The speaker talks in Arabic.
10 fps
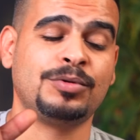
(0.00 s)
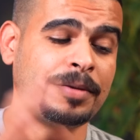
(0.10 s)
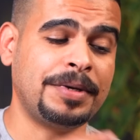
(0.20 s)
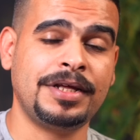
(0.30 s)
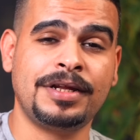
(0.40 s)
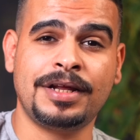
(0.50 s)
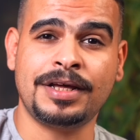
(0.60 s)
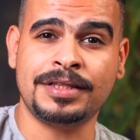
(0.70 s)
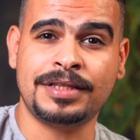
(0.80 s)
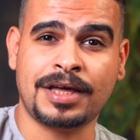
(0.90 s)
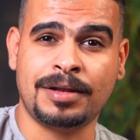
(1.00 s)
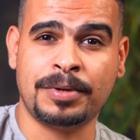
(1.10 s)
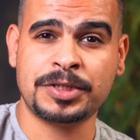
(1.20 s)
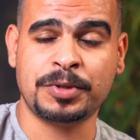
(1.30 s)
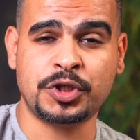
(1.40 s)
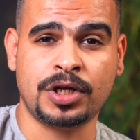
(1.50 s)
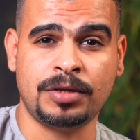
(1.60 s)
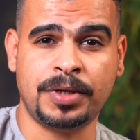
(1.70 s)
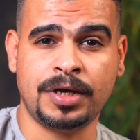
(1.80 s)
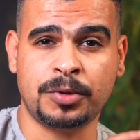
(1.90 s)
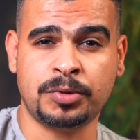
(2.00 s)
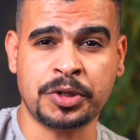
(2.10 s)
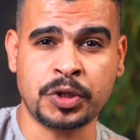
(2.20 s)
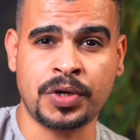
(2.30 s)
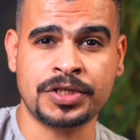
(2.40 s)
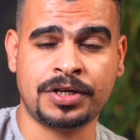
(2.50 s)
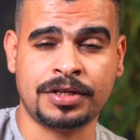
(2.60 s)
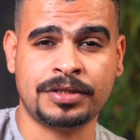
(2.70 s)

وطبعا هنا أنا عندك البصمه الجانبيه مدمجه ويزر